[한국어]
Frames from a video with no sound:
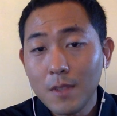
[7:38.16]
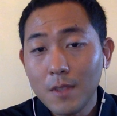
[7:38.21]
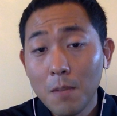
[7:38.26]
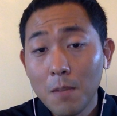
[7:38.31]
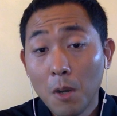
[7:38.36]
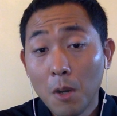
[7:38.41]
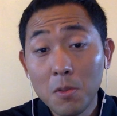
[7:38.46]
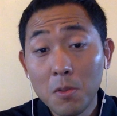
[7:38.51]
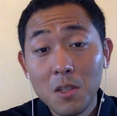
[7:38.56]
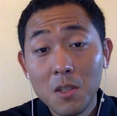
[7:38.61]

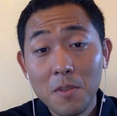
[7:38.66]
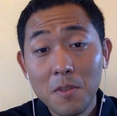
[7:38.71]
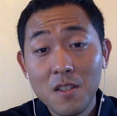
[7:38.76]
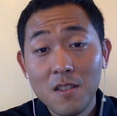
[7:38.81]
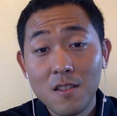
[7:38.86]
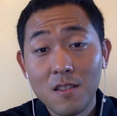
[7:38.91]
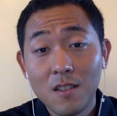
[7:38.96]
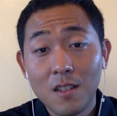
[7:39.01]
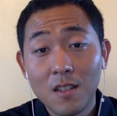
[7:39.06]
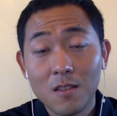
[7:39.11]
버블티
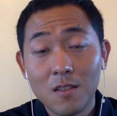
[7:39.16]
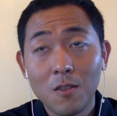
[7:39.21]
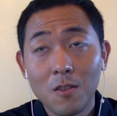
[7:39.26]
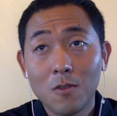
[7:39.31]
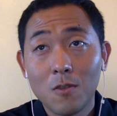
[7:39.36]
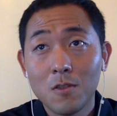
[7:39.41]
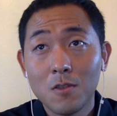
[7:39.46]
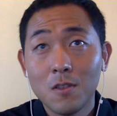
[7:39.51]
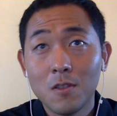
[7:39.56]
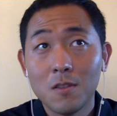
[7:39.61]
비즈니스 같은
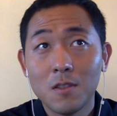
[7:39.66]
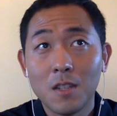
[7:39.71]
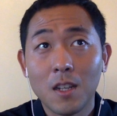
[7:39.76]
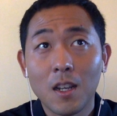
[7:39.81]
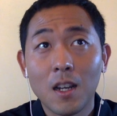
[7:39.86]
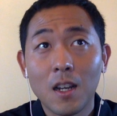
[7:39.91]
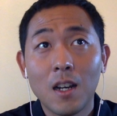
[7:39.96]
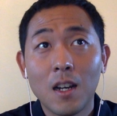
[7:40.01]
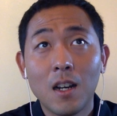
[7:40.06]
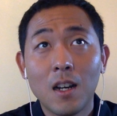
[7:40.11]
경우는
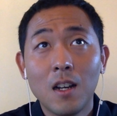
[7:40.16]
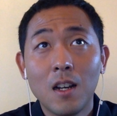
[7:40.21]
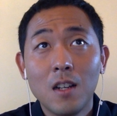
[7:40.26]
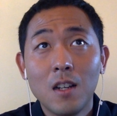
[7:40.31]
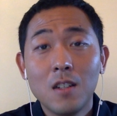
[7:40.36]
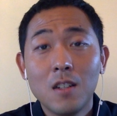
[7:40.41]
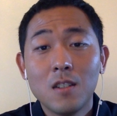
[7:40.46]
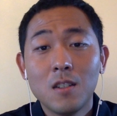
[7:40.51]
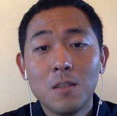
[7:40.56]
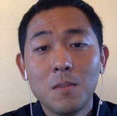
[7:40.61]
제가
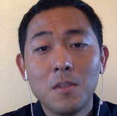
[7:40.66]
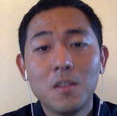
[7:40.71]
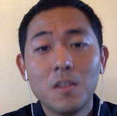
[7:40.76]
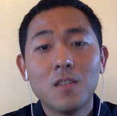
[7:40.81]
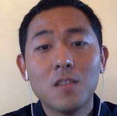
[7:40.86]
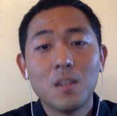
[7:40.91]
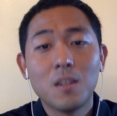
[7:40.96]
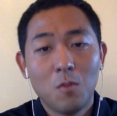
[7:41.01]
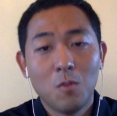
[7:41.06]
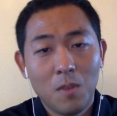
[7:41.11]
음식을
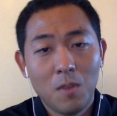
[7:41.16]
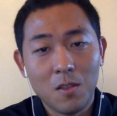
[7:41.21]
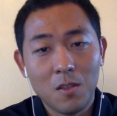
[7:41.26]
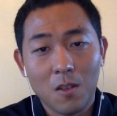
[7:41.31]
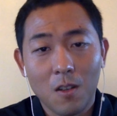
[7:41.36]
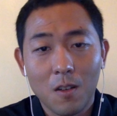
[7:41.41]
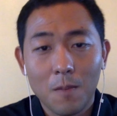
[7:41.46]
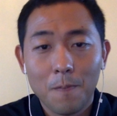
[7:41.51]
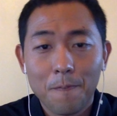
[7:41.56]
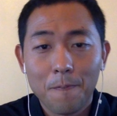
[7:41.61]
잘 못 만들어요.